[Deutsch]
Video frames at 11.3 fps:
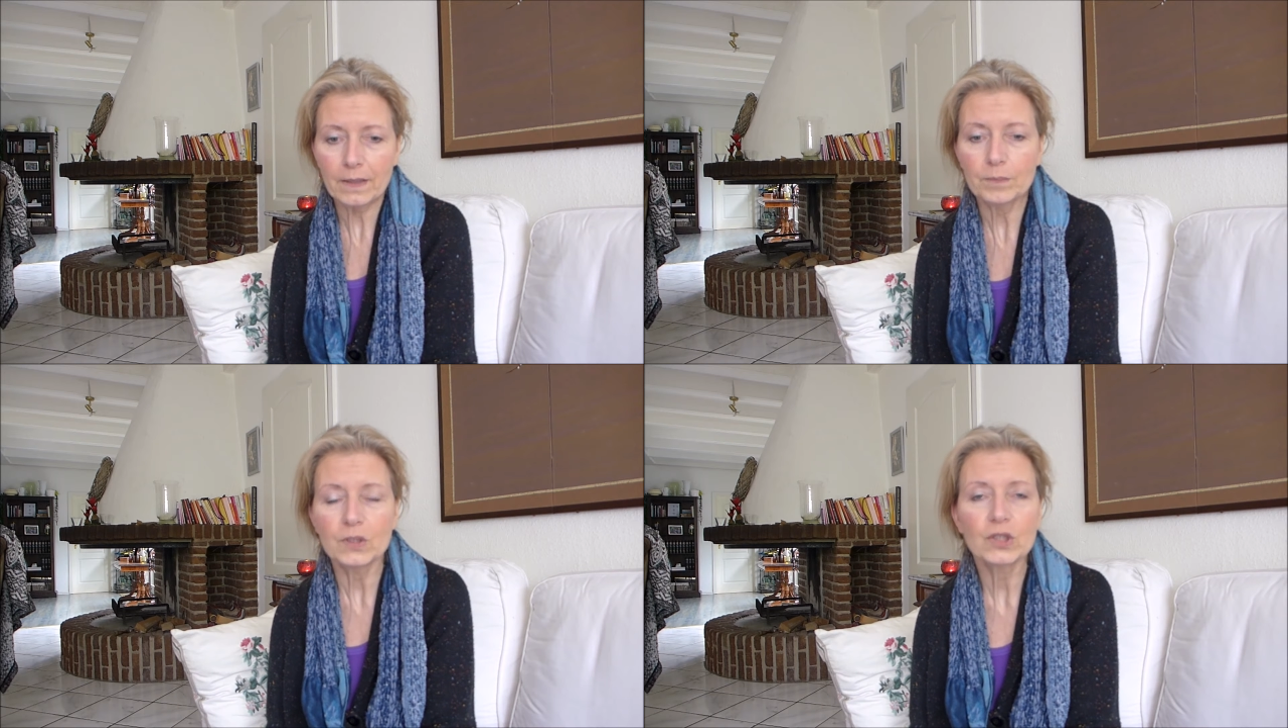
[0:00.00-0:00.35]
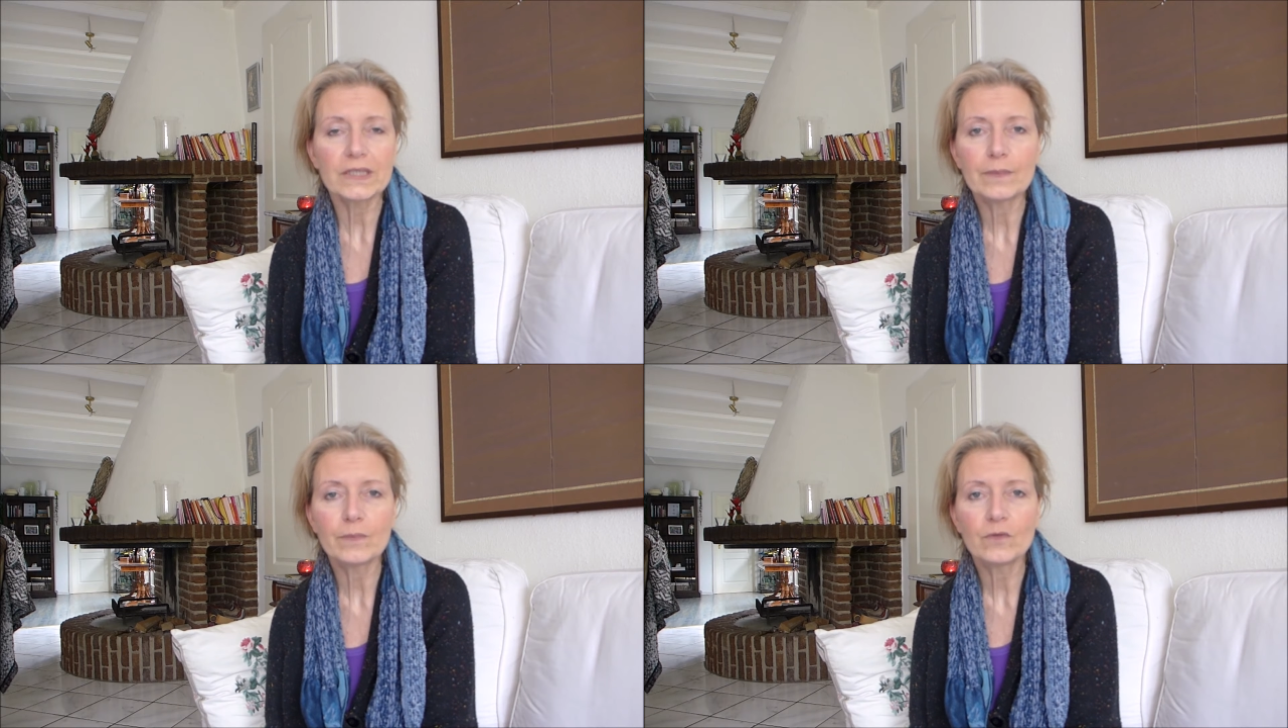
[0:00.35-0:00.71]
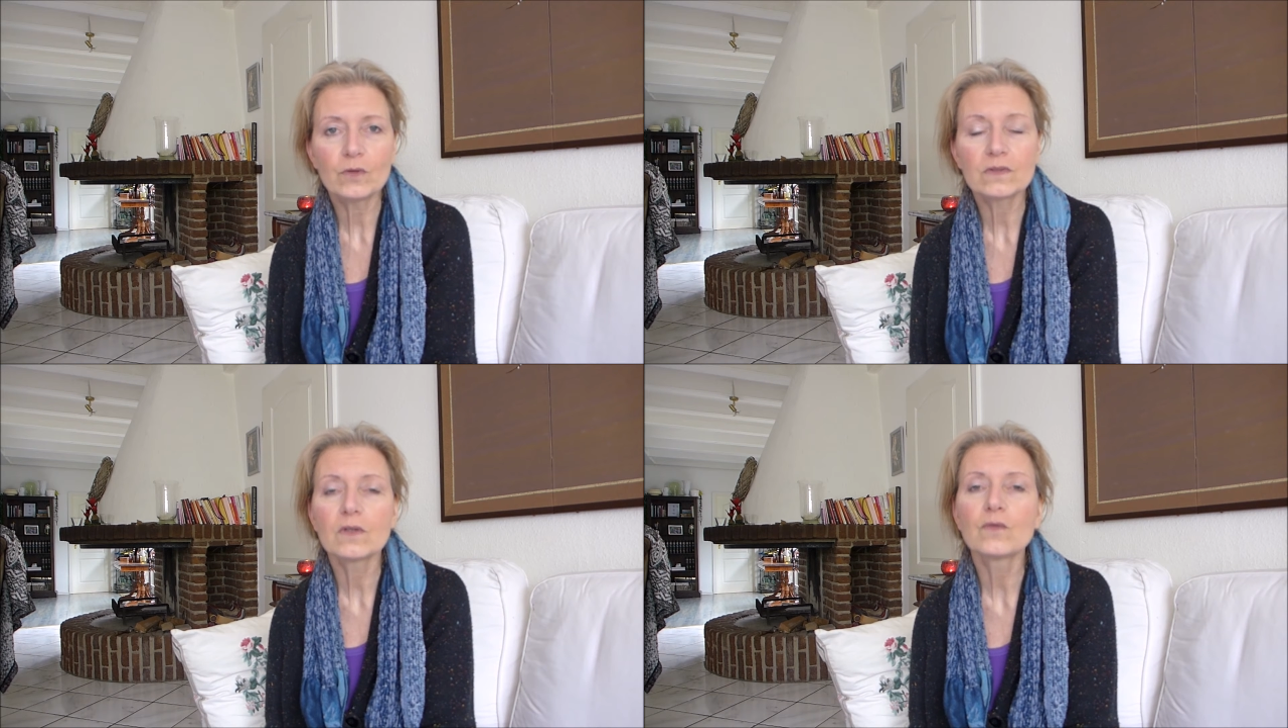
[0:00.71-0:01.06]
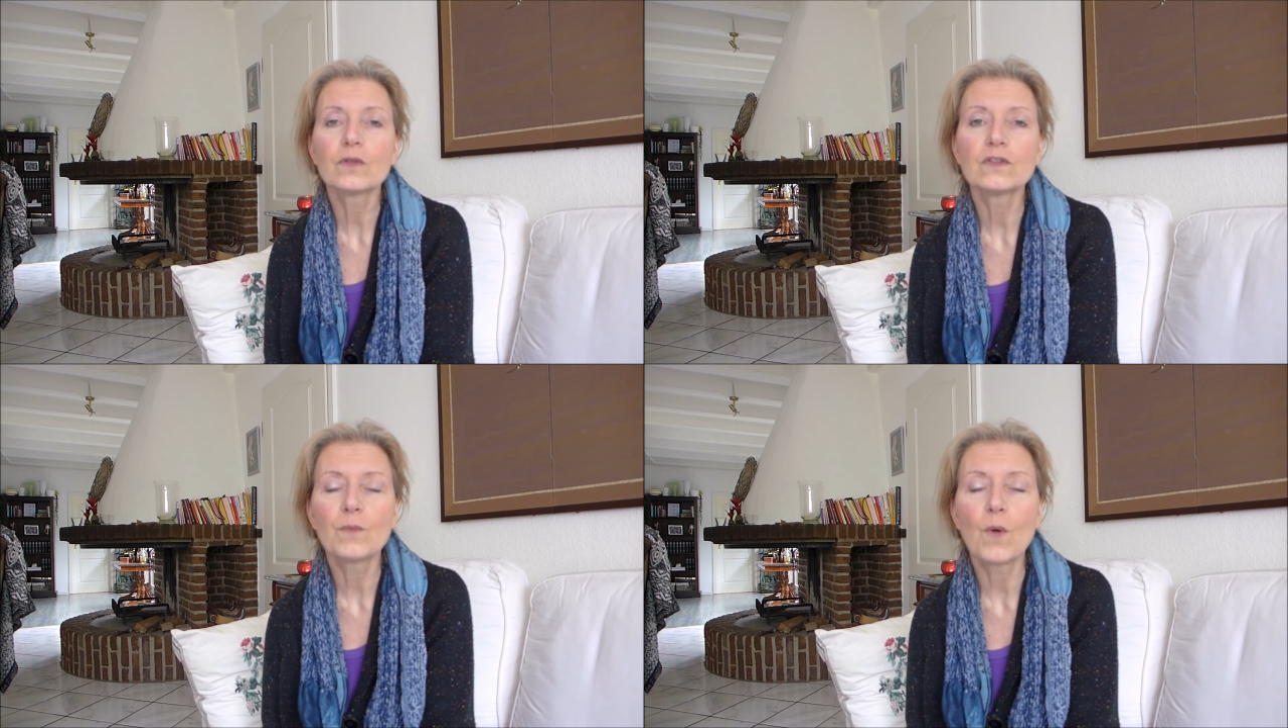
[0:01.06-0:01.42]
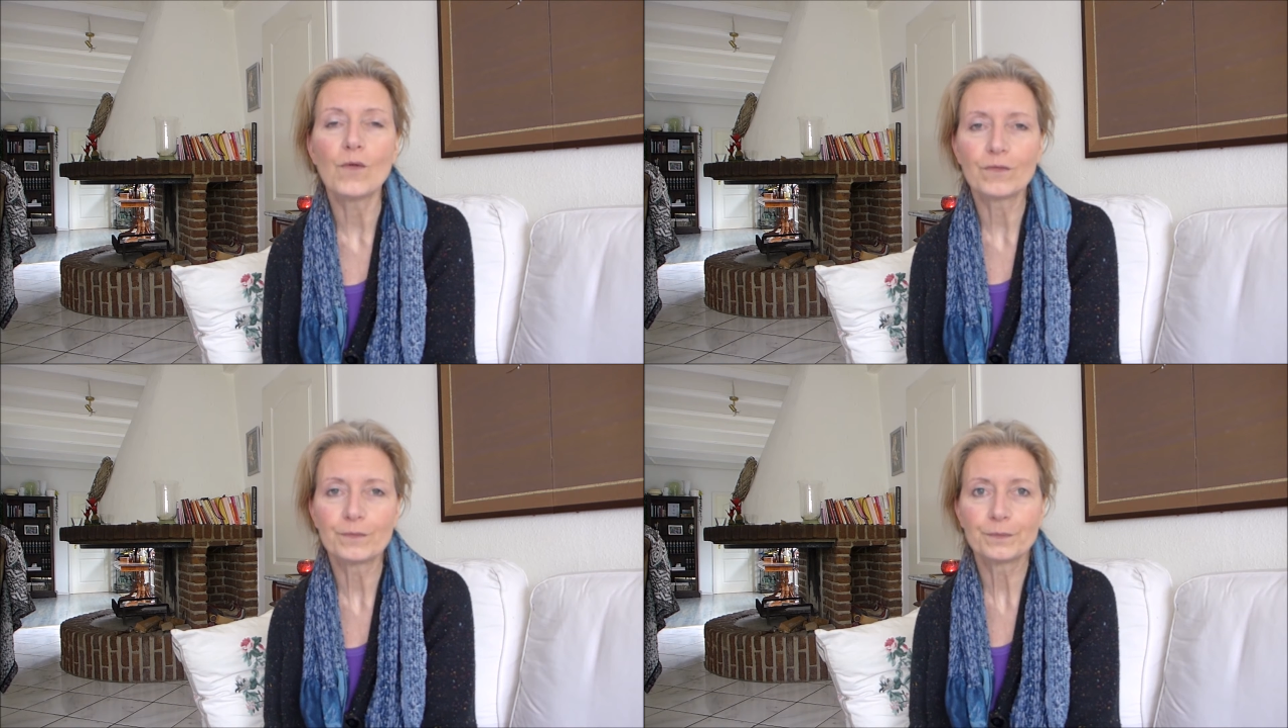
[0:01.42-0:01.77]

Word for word: beschrieben wird, sondern von zwölf.